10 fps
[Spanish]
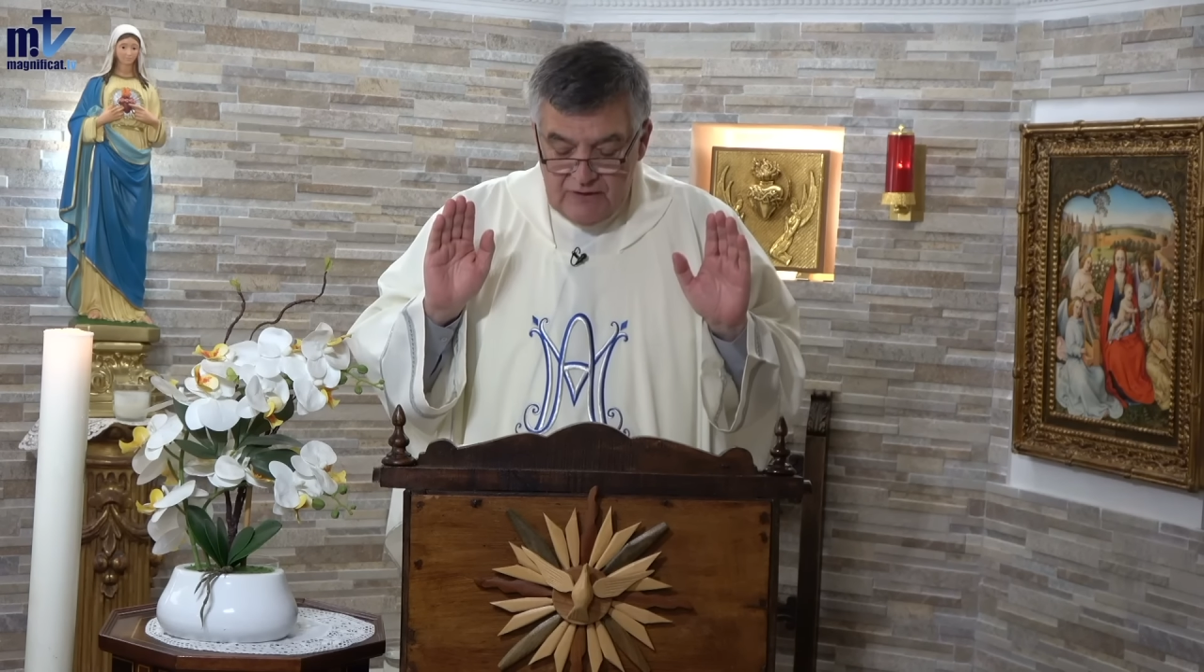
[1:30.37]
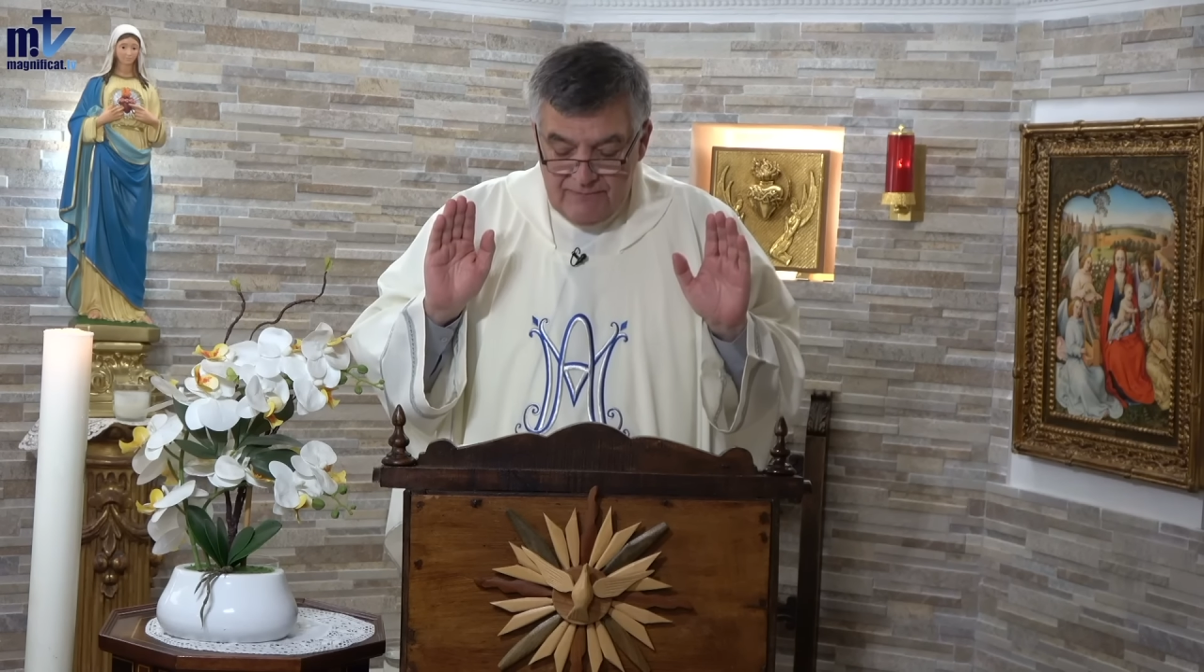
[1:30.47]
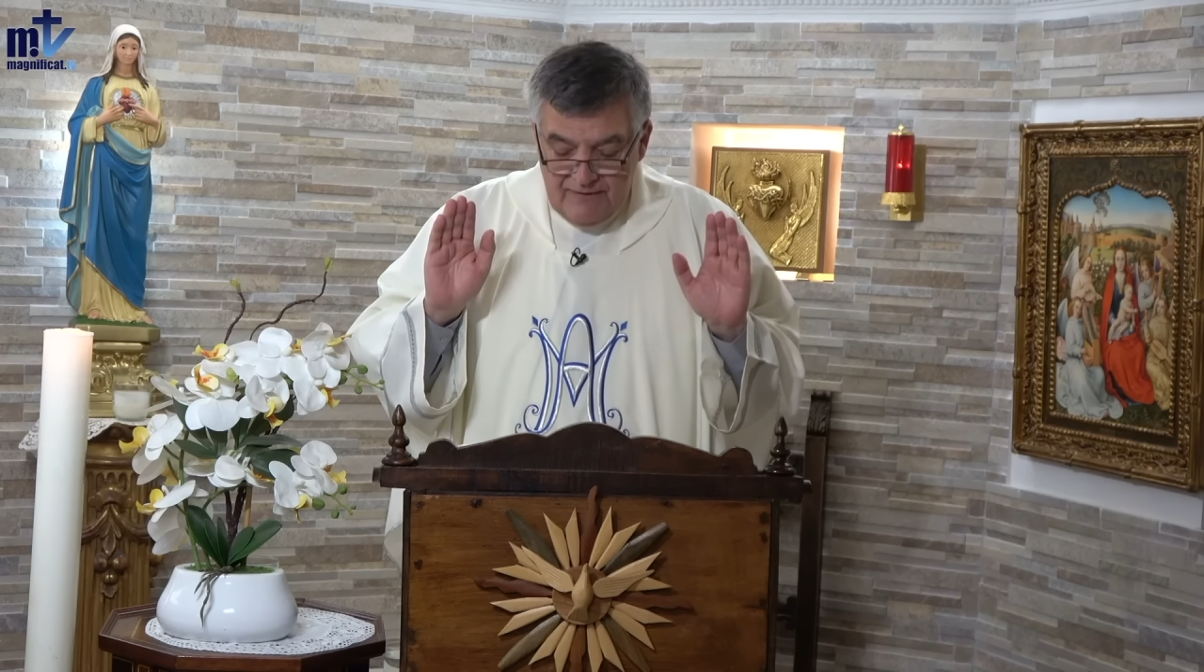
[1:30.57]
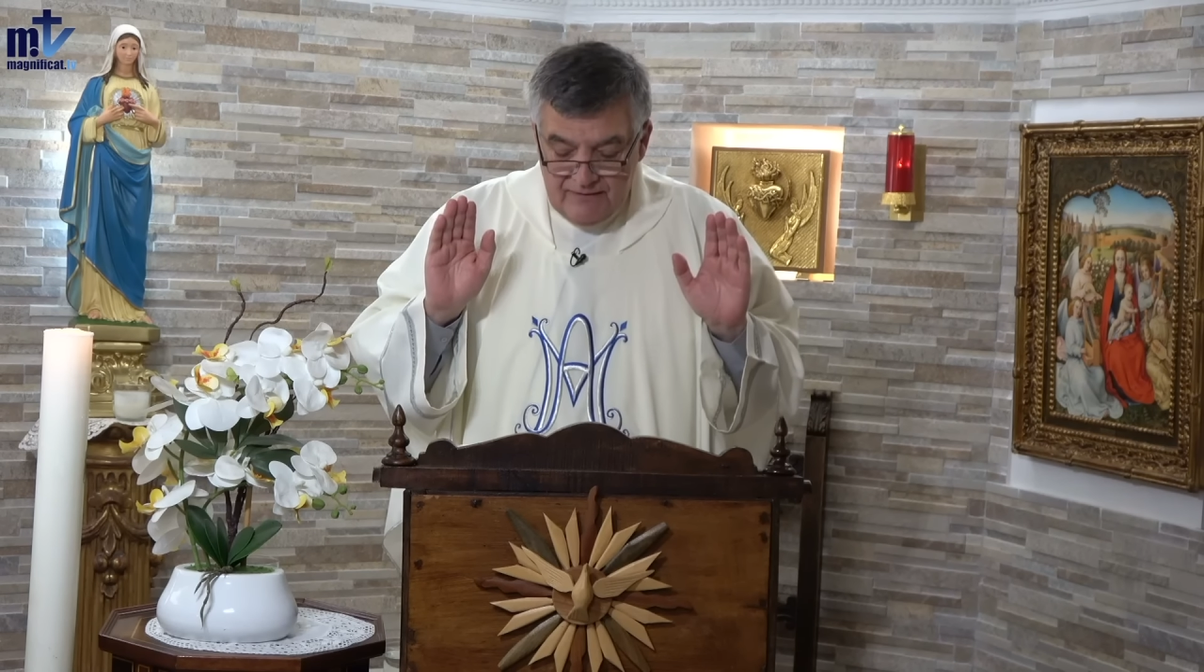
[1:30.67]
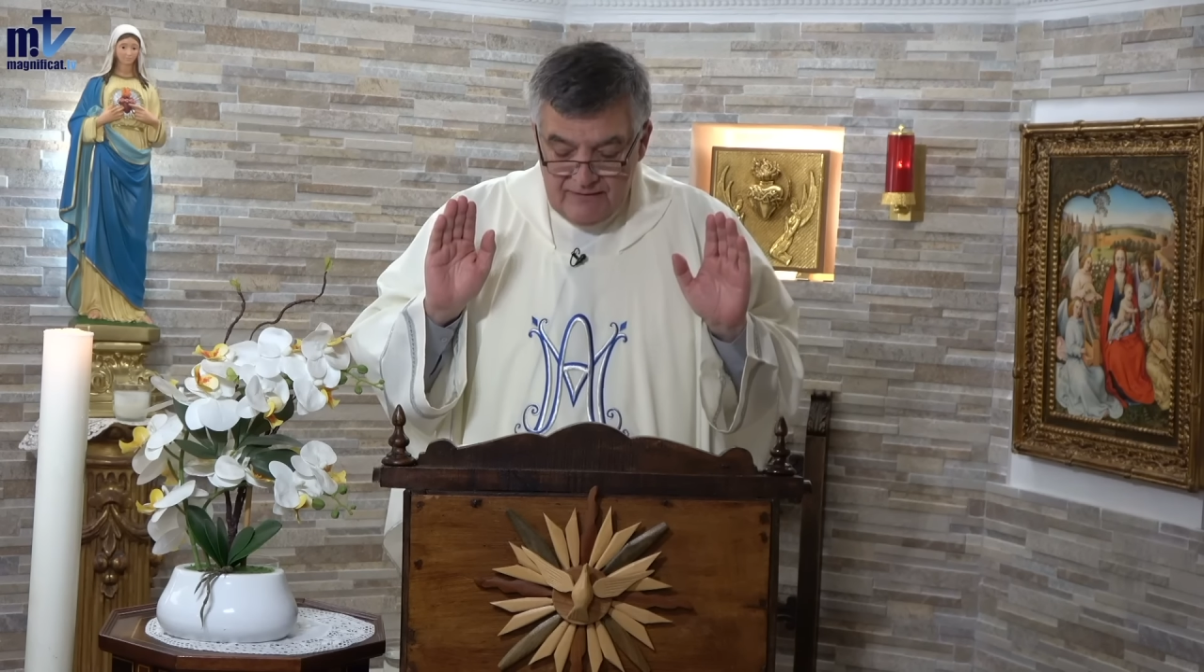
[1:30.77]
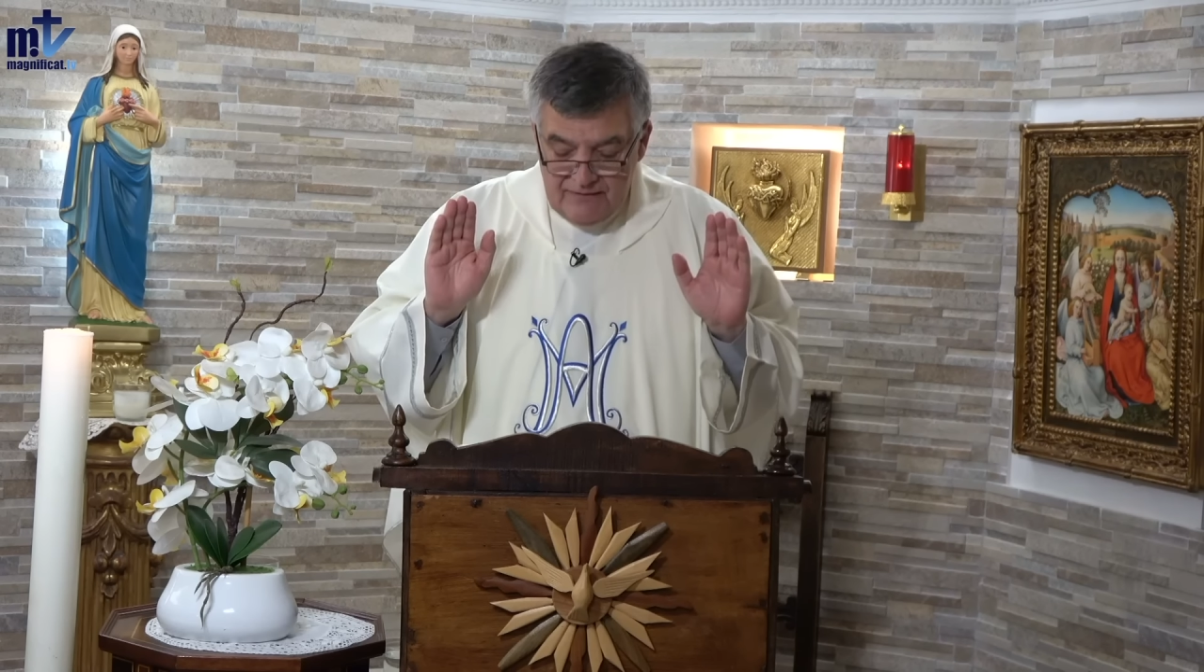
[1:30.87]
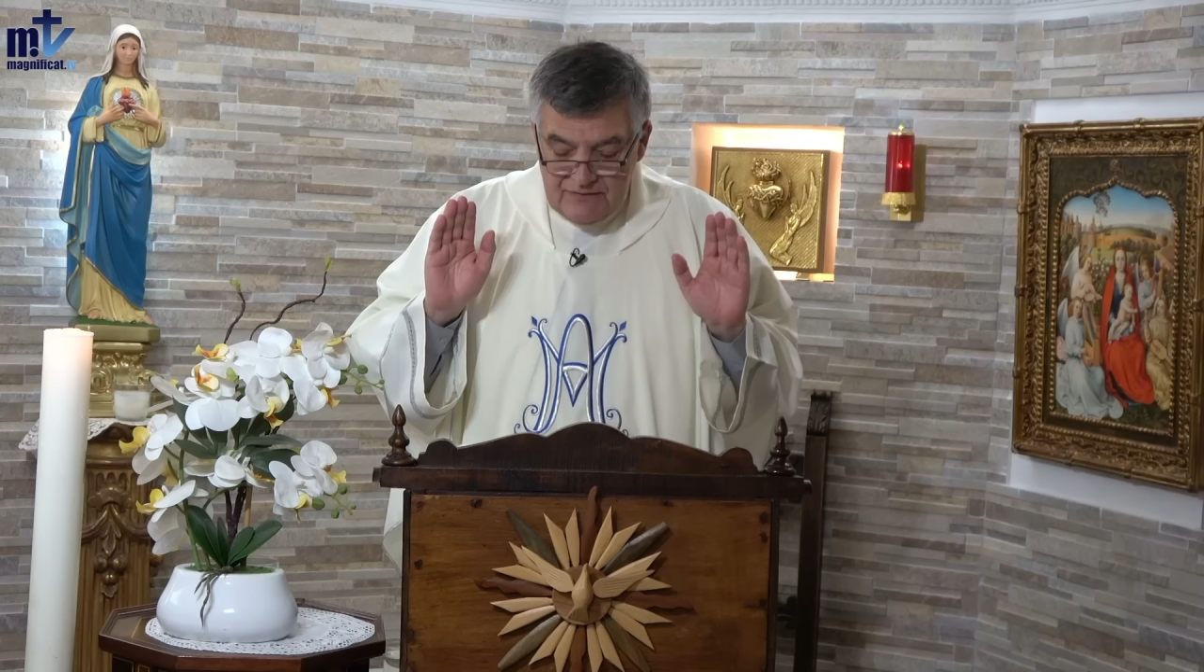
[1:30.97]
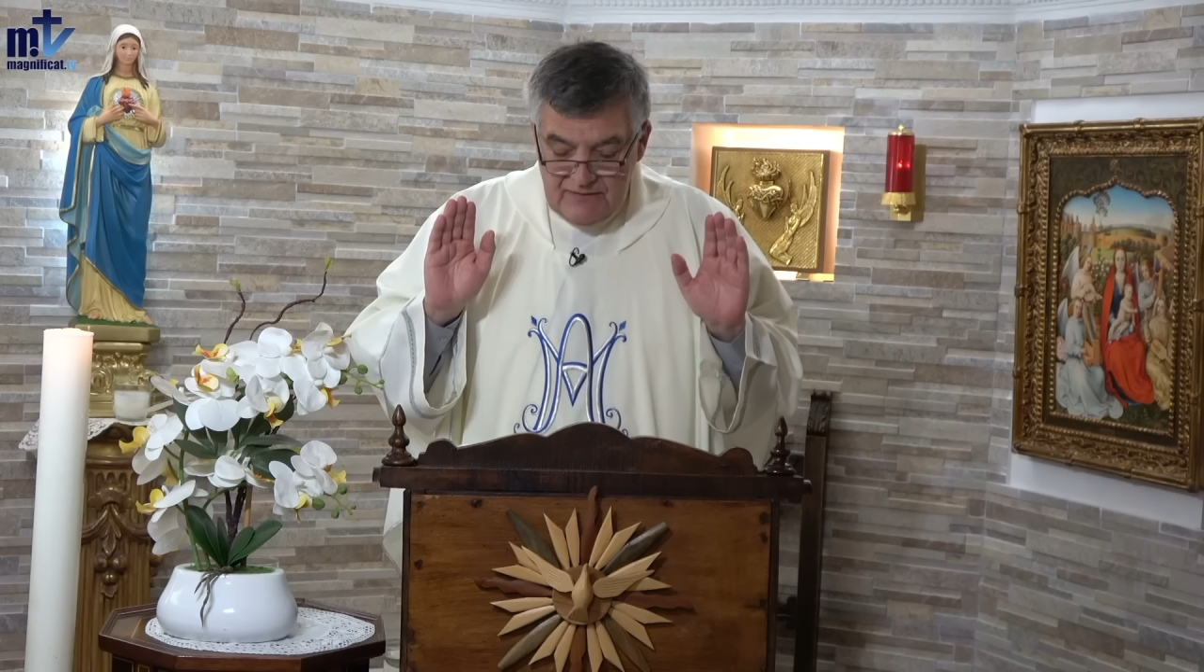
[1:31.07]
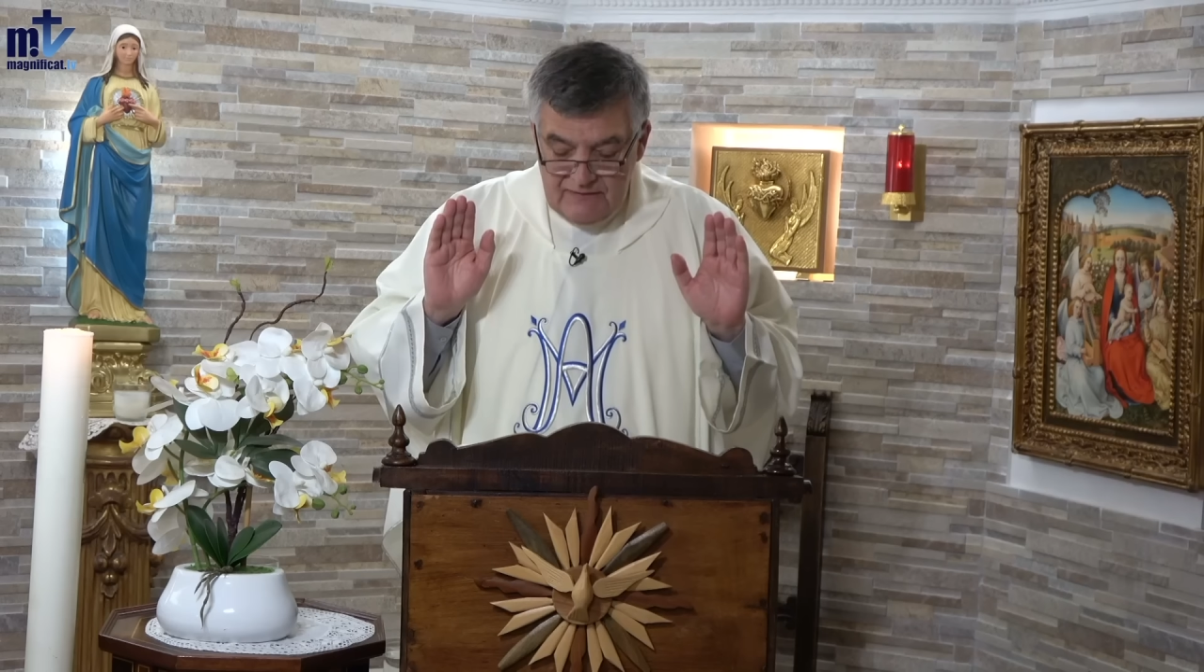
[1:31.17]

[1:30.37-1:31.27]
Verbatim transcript: capaces